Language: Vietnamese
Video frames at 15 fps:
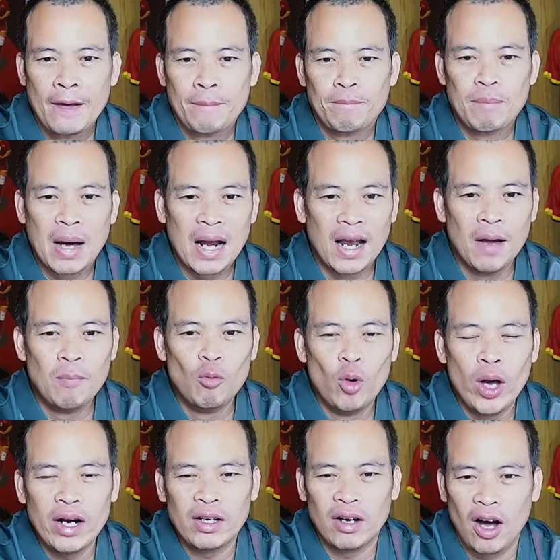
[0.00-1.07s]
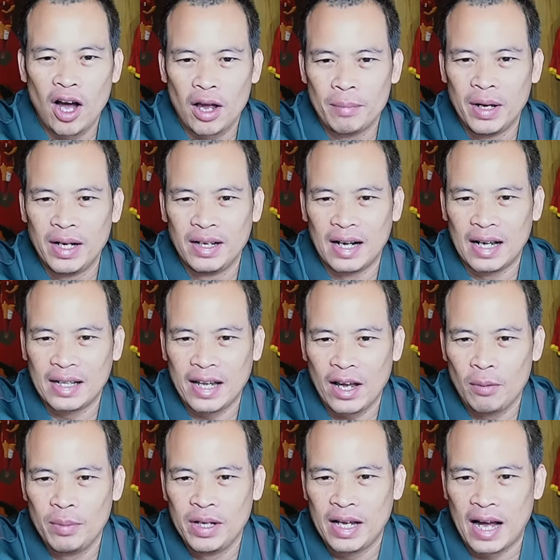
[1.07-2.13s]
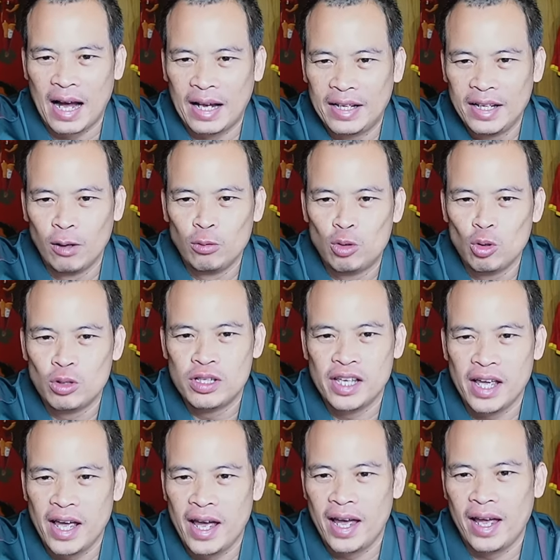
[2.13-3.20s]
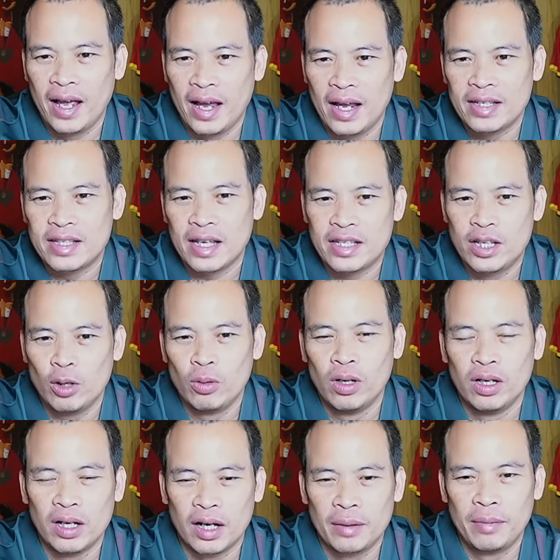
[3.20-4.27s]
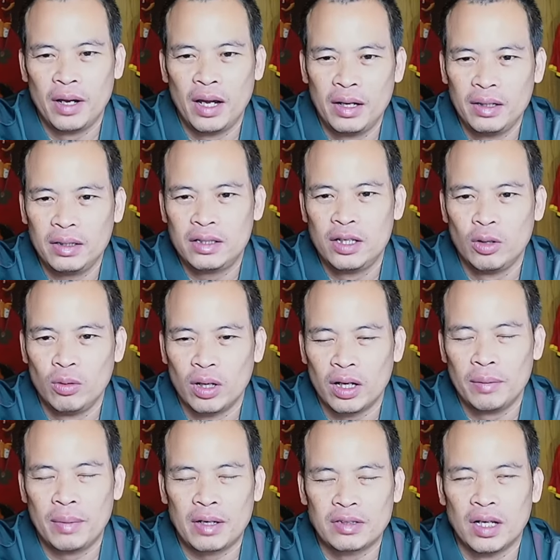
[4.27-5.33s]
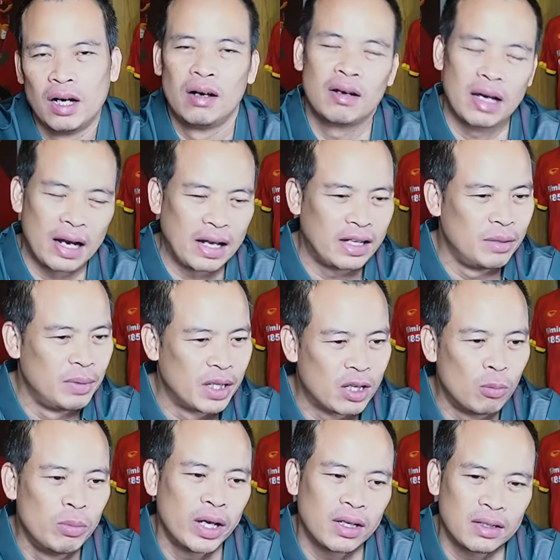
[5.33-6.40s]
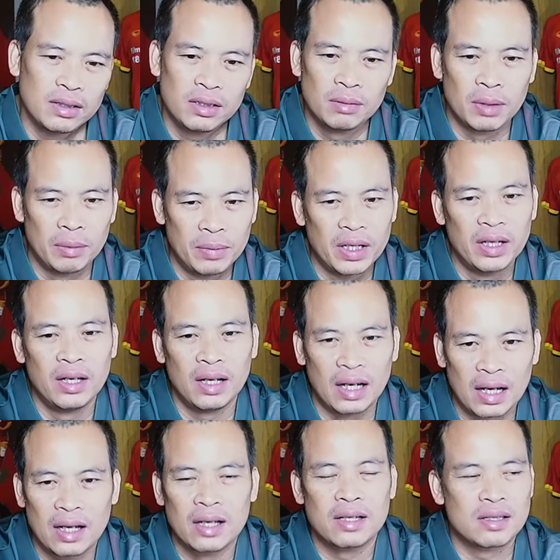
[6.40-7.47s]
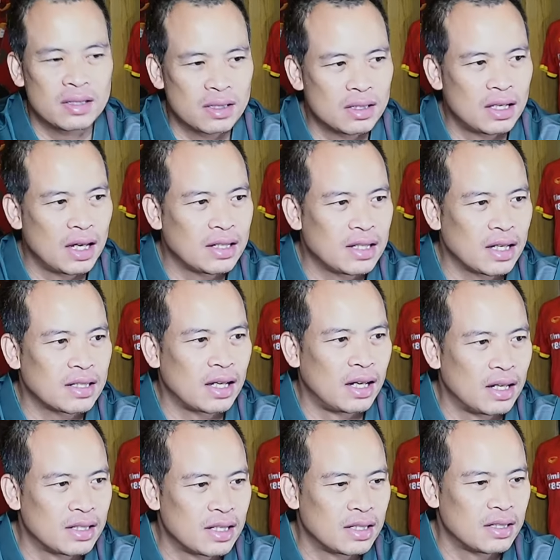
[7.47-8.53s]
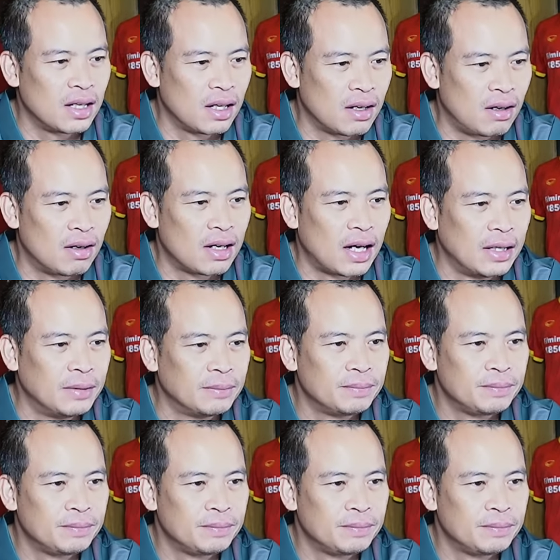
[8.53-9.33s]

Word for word: Bạn Lâm Nguyễn có hỏi mình là theo Minh Hải thì ông Chu Xie sẽ chịu được đến bao giờ? Cái này thì mình không biết, nhưng mà mình nghĩ là chắc chắn là sẽ rất là khó khăn.